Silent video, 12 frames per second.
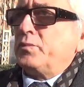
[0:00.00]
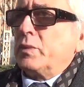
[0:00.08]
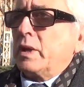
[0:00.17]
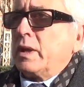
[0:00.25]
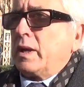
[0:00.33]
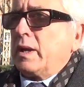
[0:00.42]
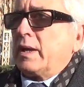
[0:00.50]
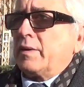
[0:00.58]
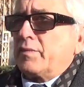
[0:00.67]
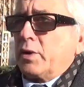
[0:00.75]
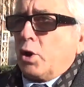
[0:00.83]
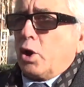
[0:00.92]

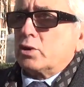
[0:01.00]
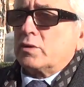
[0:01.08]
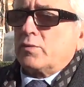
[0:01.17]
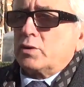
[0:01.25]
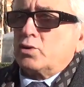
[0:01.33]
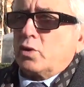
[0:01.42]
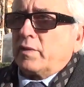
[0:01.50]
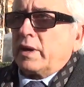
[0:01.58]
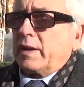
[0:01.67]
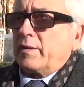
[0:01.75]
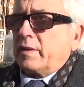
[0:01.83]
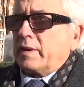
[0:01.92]
il filosofo, il
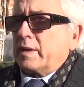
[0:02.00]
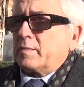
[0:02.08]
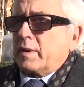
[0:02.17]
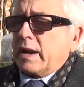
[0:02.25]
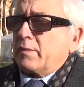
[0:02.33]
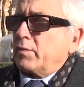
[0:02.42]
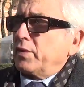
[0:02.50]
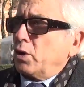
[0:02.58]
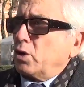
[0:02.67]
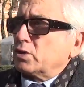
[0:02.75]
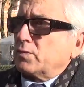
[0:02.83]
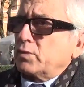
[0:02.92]
giovane e bravo
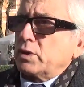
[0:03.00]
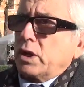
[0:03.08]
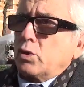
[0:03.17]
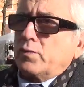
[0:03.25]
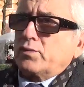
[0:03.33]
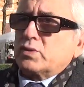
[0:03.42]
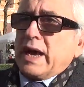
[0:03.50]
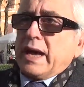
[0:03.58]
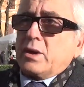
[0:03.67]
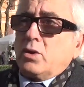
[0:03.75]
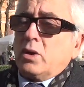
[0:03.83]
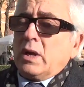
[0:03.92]
filosofo Diego
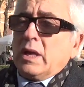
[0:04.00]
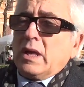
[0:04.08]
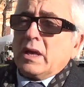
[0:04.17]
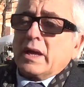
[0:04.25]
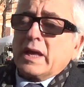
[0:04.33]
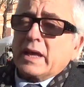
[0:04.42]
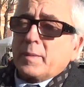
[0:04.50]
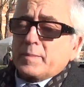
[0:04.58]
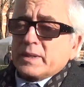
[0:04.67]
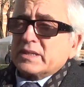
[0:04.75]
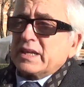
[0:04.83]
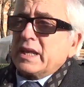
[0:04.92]
Fusaro, che
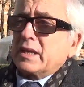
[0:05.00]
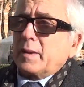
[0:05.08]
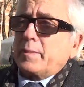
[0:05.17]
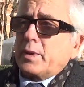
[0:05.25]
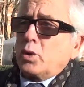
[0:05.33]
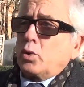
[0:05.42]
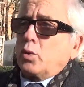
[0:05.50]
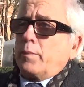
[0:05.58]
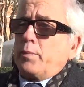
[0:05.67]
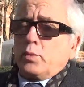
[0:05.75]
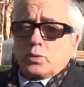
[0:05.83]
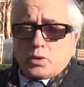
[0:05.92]
rappresenta per noi
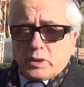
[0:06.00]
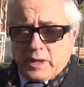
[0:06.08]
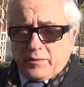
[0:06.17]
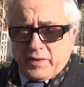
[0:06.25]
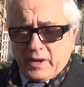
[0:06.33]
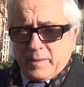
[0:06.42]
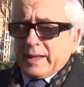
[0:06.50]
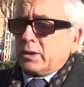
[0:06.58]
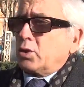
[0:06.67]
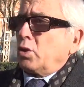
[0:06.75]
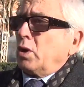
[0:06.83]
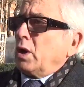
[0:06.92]
un punto di
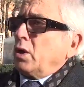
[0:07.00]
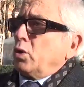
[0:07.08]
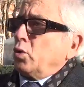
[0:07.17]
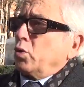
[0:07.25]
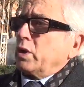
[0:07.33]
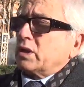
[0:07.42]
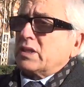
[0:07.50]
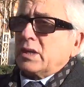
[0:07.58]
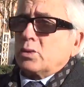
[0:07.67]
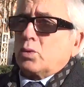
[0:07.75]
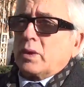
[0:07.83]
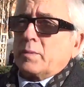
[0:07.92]
riferimento. Lui,
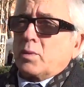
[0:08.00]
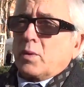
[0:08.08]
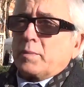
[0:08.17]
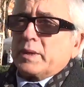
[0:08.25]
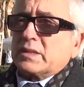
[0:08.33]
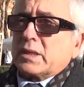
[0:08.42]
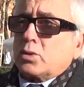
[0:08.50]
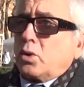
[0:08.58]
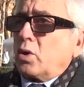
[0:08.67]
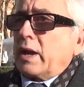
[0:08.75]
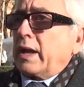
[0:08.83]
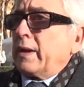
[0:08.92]
essendo un libero
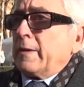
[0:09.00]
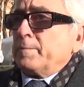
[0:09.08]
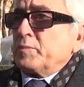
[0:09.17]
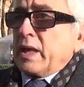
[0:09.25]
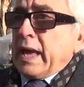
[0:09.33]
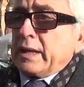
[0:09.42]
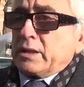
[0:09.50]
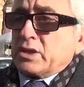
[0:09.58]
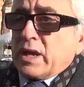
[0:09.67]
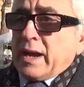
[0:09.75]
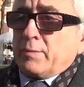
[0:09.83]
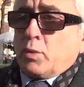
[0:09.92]
pensatore, è
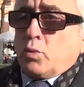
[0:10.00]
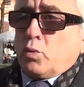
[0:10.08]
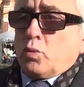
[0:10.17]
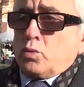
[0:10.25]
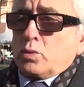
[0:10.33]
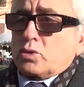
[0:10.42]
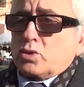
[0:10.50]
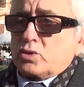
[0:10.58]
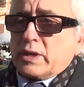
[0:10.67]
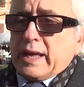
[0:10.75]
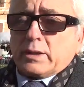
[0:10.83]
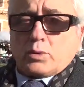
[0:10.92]
diciamo, un
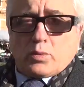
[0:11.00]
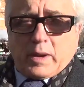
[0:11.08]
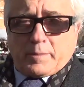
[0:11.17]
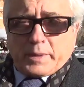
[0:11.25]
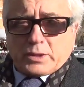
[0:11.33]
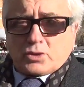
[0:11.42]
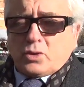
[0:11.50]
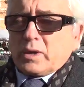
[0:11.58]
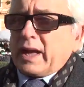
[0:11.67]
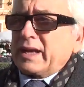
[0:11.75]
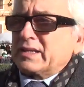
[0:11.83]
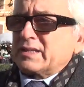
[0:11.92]
soggetto, una
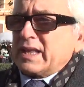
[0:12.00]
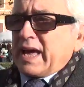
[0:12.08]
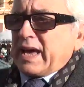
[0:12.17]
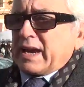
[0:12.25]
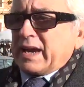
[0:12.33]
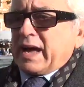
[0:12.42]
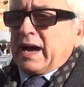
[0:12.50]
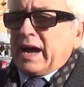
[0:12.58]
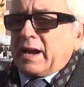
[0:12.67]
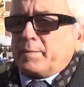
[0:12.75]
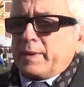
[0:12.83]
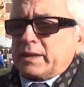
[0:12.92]
persona esterna
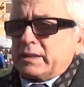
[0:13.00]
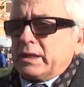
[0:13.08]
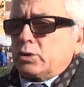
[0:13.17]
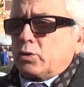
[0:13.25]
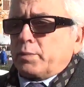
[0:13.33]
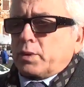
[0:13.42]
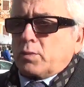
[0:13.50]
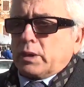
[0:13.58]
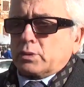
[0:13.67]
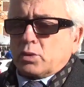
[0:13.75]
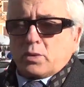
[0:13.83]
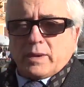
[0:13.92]
al partito per
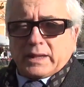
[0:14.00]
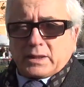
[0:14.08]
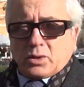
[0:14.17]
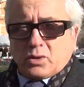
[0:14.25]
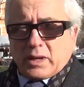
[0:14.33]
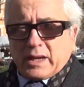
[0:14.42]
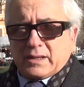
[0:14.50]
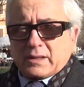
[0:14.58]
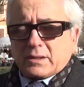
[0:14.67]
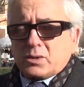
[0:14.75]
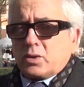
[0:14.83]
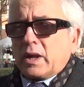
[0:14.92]
quanto riguarda
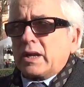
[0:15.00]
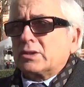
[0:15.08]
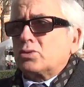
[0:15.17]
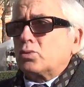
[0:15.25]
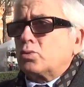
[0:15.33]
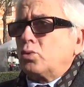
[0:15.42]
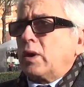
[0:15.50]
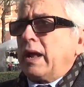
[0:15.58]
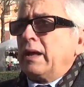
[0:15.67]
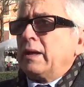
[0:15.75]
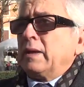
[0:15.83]
l'organizzazione e la struttura,